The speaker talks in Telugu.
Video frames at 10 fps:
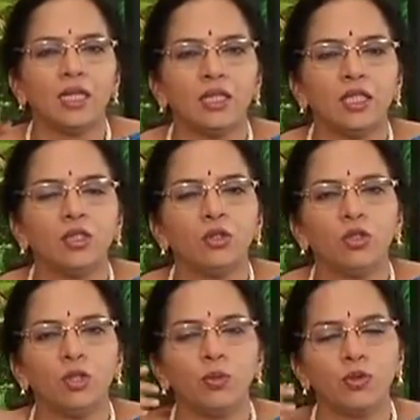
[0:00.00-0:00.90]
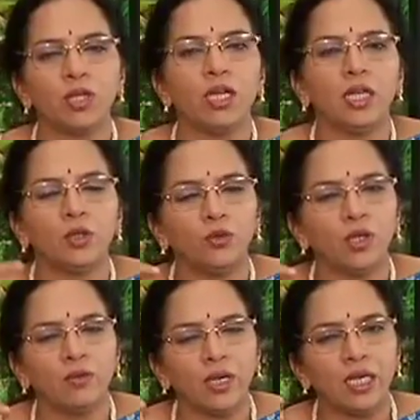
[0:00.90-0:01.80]
చేతితోటి భుజాన్ని ఎక్కువగా
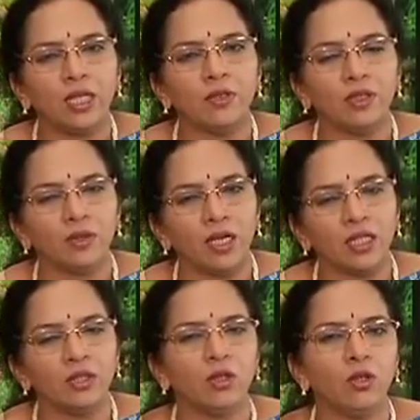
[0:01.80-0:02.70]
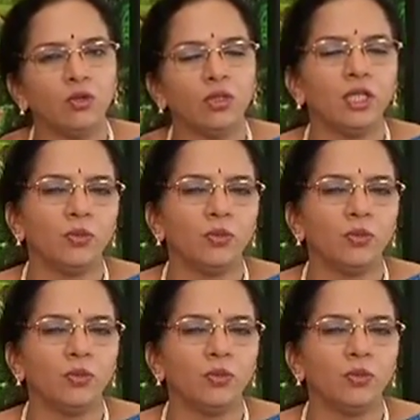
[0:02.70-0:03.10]
వాడేటువంటి వాళ్ళందరిలో కూడా ఈ